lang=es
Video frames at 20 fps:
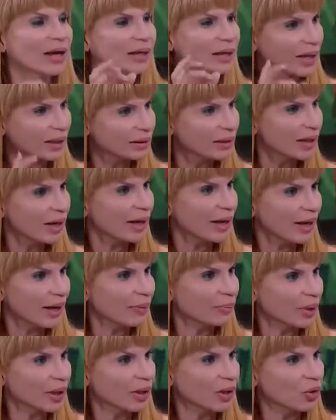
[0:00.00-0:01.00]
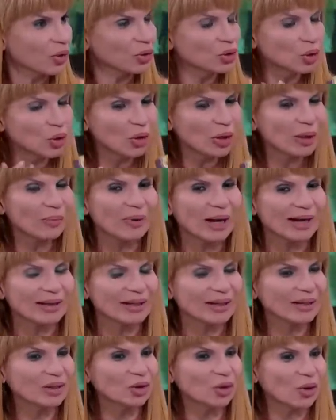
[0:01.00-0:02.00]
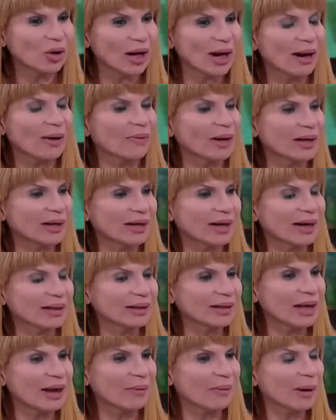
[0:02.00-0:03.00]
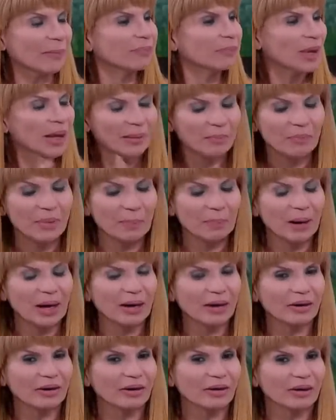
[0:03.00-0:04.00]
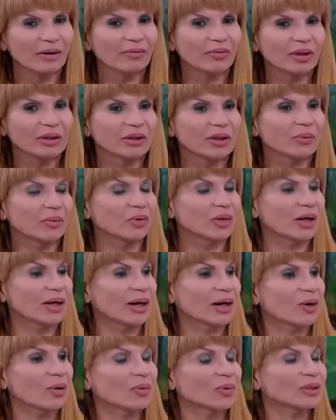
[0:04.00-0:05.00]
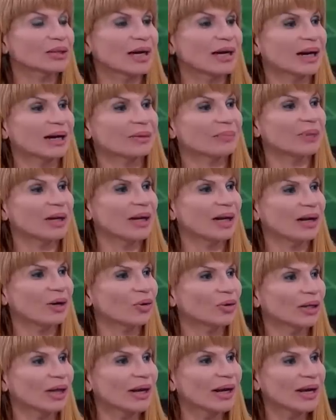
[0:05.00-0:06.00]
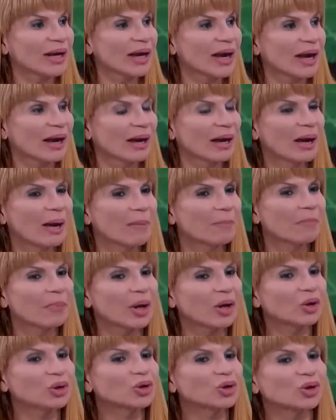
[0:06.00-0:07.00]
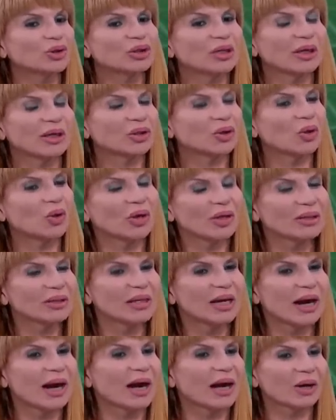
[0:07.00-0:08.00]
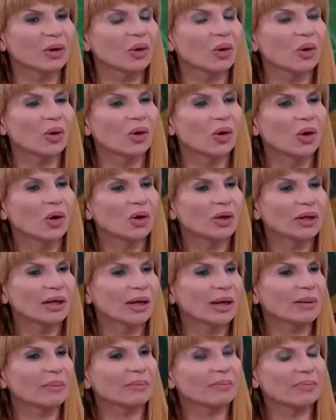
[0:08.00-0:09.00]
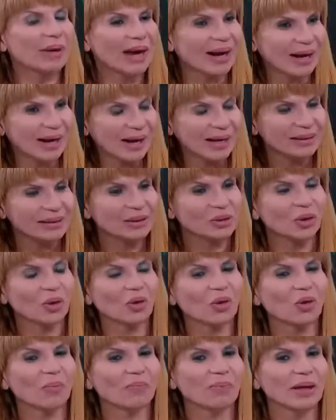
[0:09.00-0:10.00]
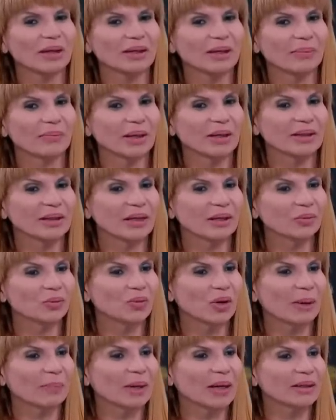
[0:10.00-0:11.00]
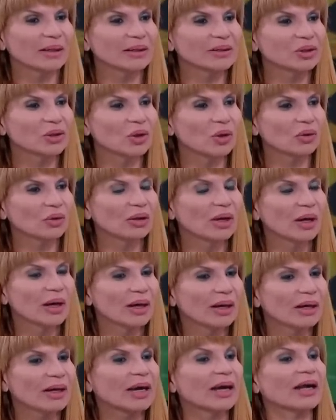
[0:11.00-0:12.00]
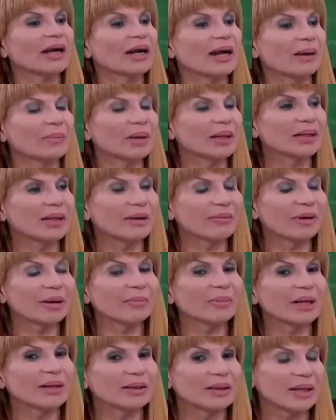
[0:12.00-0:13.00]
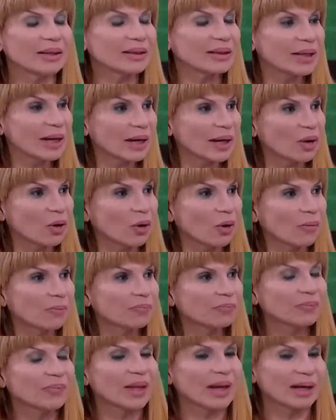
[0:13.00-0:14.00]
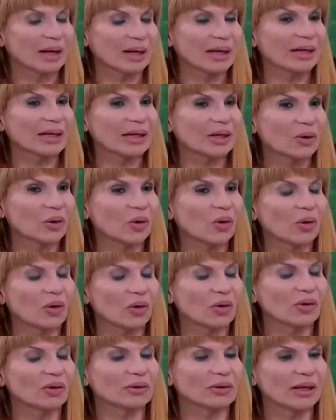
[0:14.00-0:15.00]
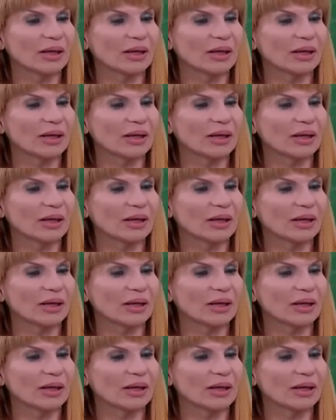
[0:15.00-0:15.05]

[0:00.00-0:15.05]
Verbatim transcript: y así era, me dijo, yo iba y tocaba y cantaba, me pagaban en efectivo y era como sacarme la lotería, pero yo, yo hice algo que me arrastró completamente en una maldición que lamentablemente Trigo, el hijo